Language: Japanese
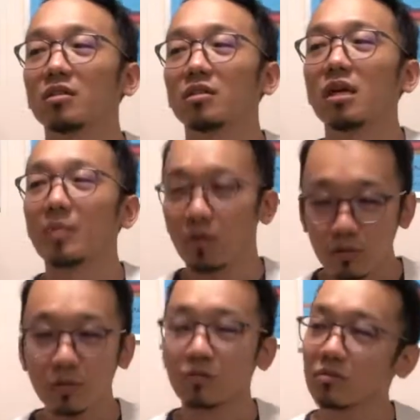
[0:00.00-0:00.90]
やめよ
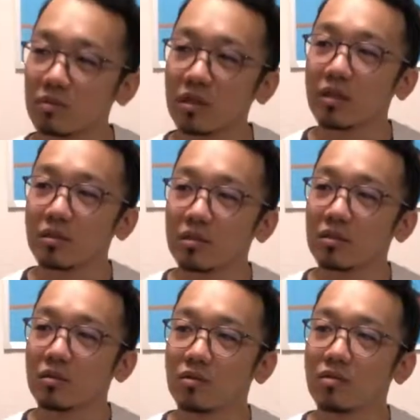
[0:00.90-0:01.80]
うっていうことで全部
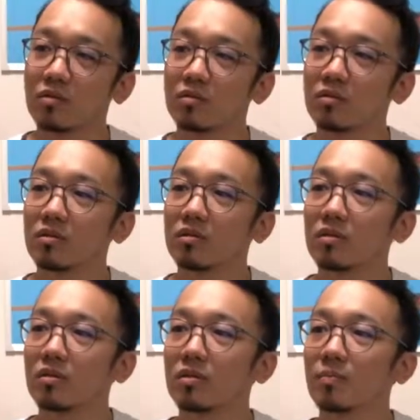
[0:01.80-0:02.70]
やめたんですか
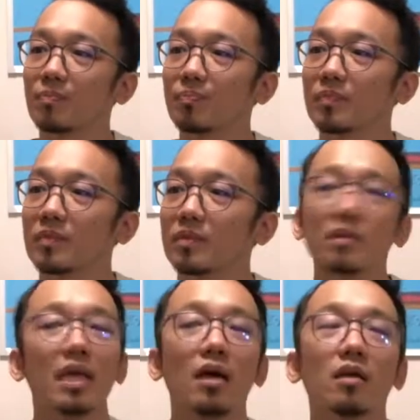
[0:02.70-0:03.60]
トリエンナーレ自体
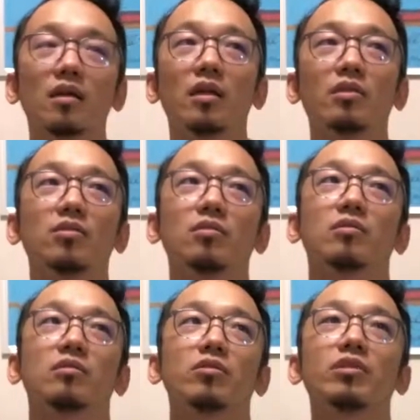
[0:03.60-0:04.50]
いやえっ
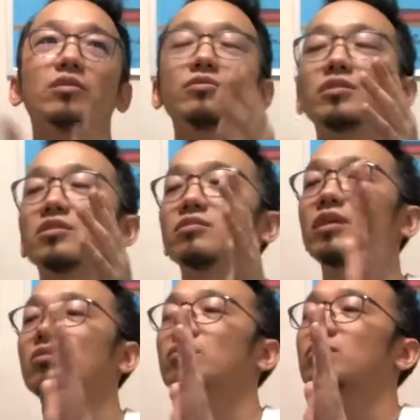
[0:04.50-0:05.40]
と表現の不自由
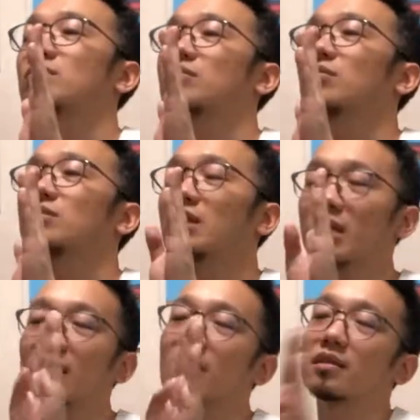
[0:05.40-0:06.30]
点のとこだ
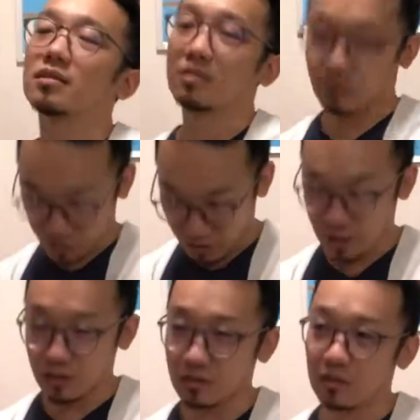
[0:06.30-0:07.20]
けとこだけ
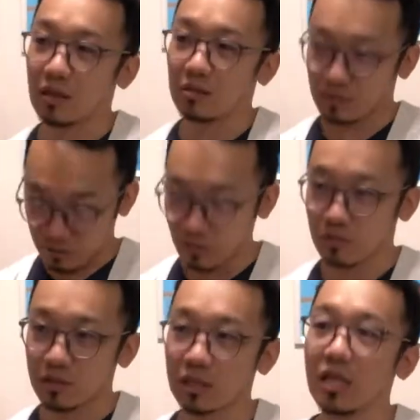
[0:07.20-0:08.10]
クローズした
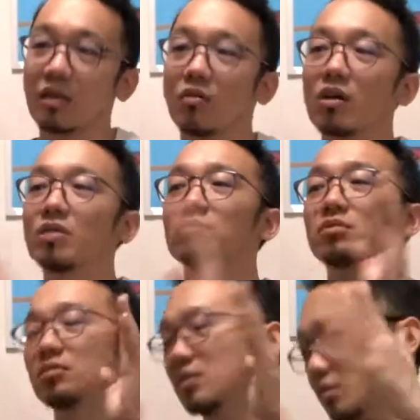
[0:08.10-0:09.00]
クローズして他
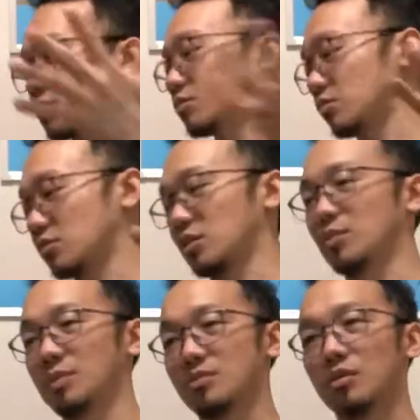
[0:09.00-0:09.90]
のやつはずっと続けて
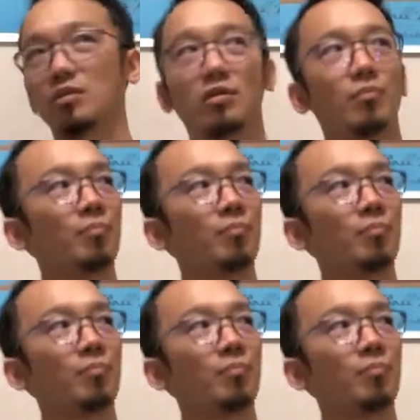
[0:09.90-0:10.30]
ますだって